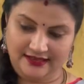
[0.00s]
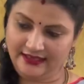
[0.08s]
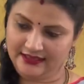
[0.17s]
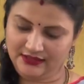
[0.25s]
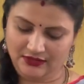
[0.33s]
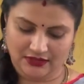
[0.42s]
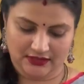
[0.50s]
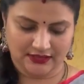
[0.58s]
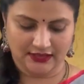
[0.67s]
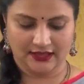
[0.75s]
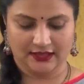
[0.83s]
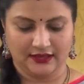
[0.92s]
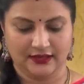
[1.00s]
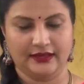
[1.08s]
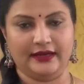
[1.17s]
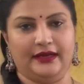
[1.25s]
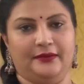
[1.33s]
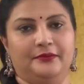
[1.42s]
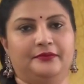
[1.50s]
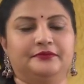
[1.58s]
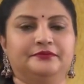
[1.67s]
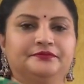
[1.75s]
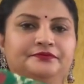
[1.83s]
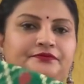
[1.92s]
నెక్స్ట్ వచ్చేసి గ్రీన్
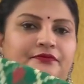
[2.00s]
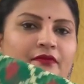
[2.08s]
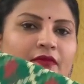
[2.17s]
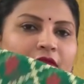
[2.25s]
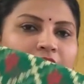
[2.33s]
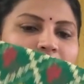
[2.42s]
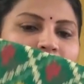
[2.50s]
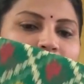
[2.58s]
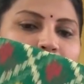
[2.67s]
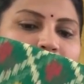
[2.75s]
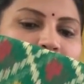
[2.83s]
ఇప్పుడు